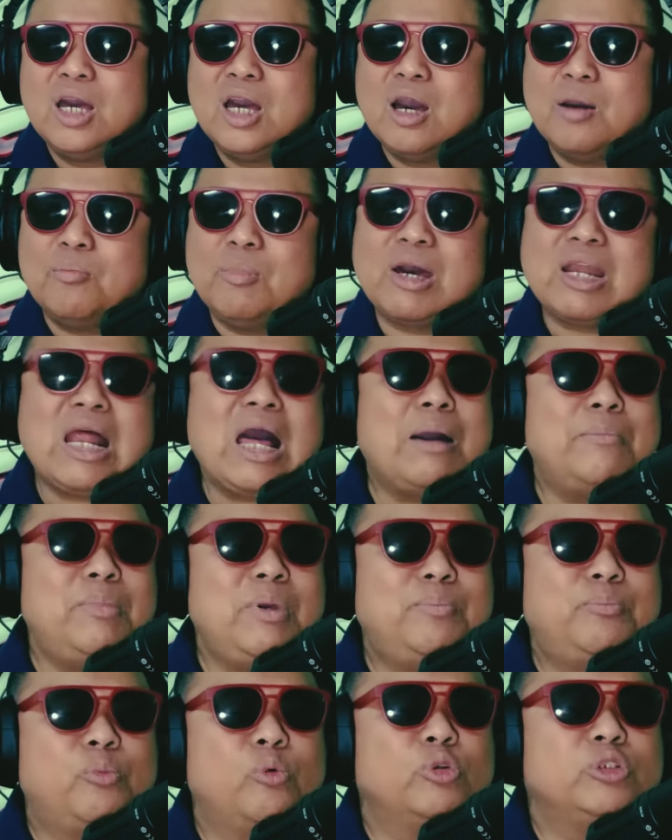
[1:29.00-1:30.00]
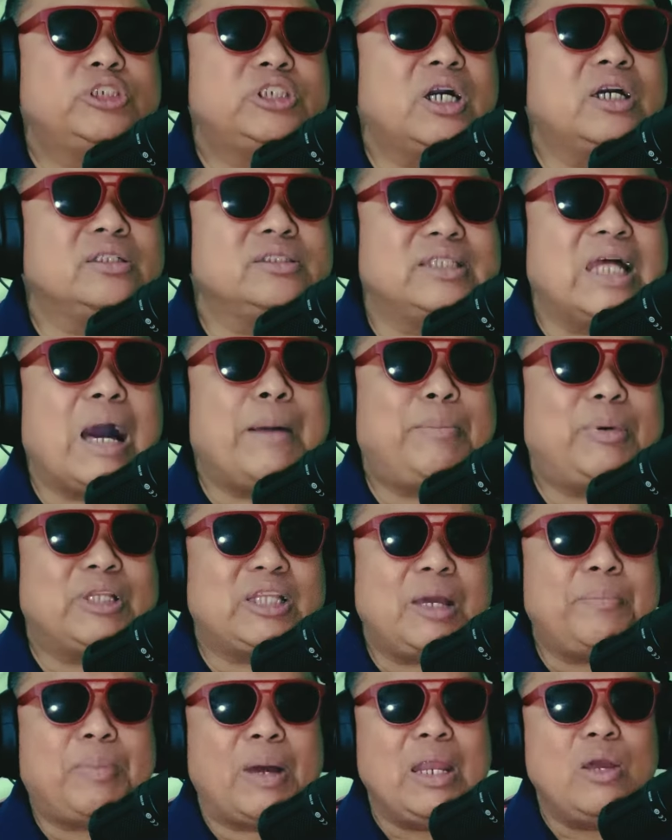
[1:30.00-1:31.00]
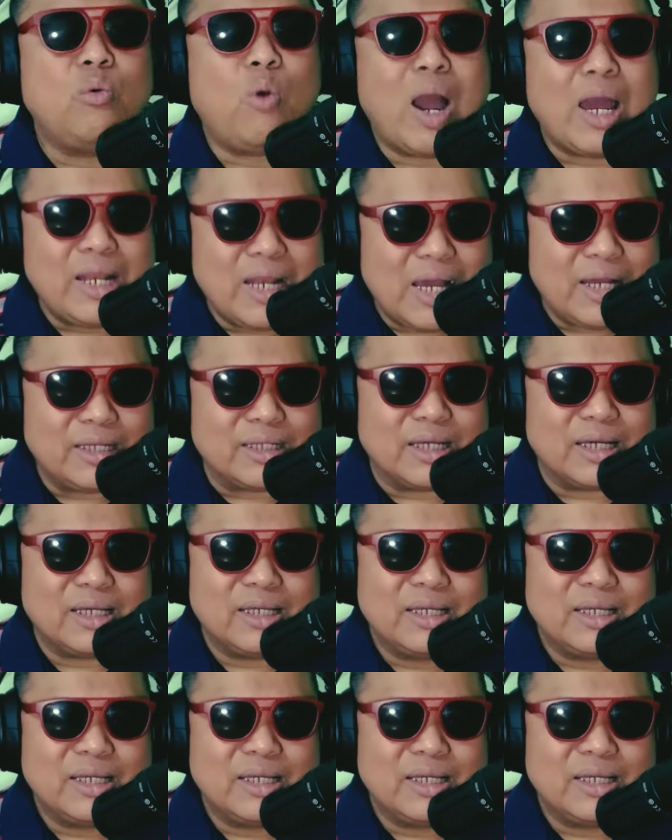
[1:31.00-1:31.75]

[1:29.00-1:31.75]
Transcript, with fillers: Marami po siyang dapat ipaliwanag.